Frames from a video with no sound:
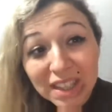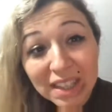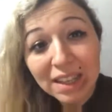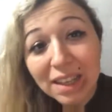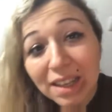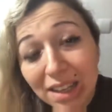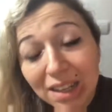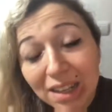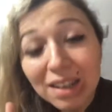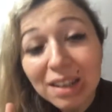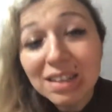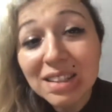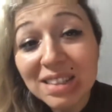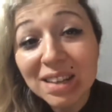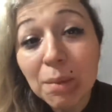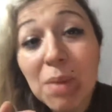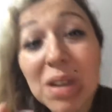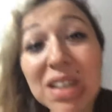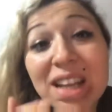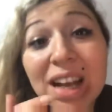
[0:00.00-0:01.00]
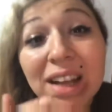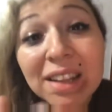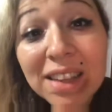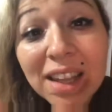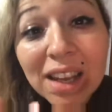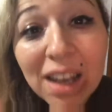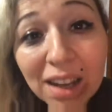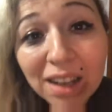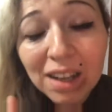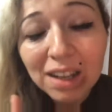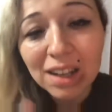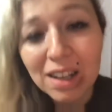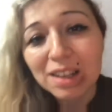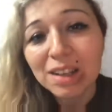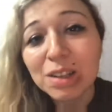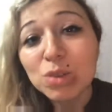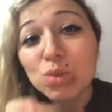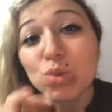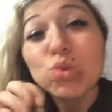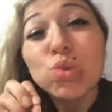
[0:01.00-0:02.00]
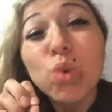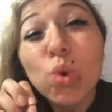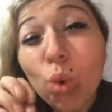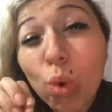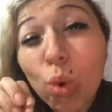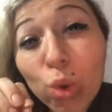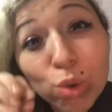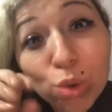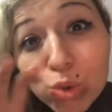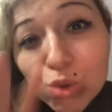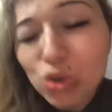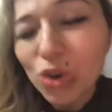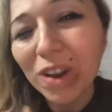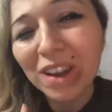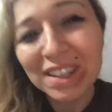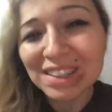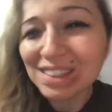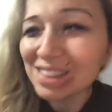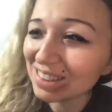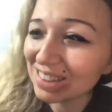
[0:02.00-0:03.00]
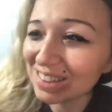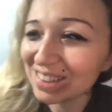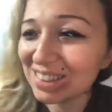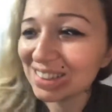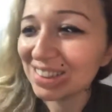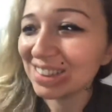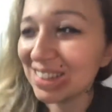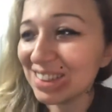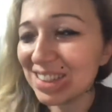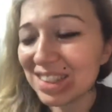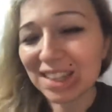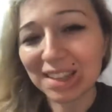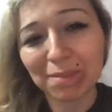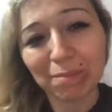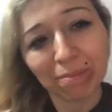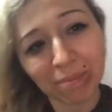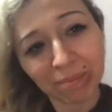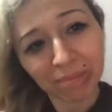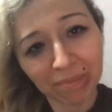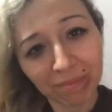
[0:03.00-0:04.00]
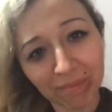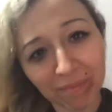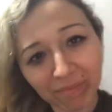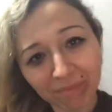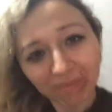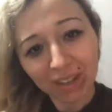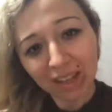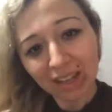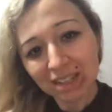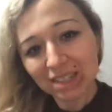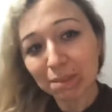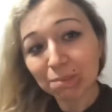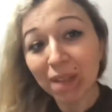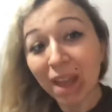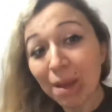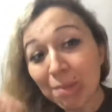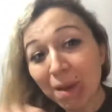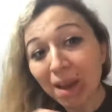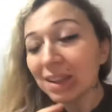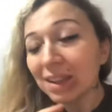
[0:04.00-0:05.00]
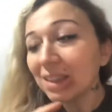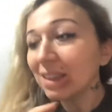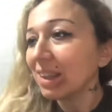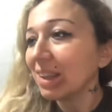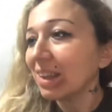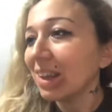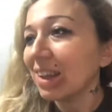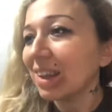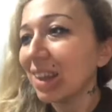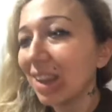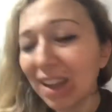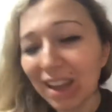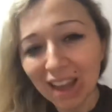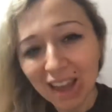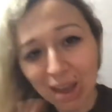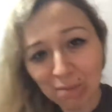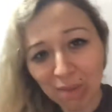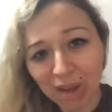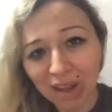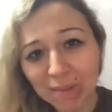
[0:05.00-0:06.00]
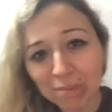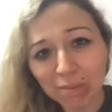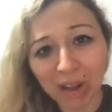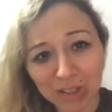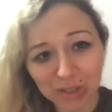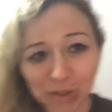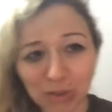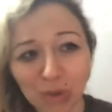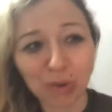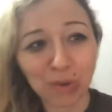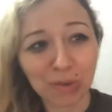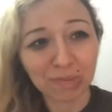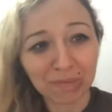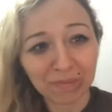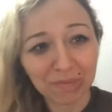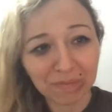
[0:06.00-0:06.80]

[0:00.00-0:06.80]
dolap. Ramazan'da çok konuşuyor. Canım. Şimdi canım, hemen canım, canım. hemen başlıyorum.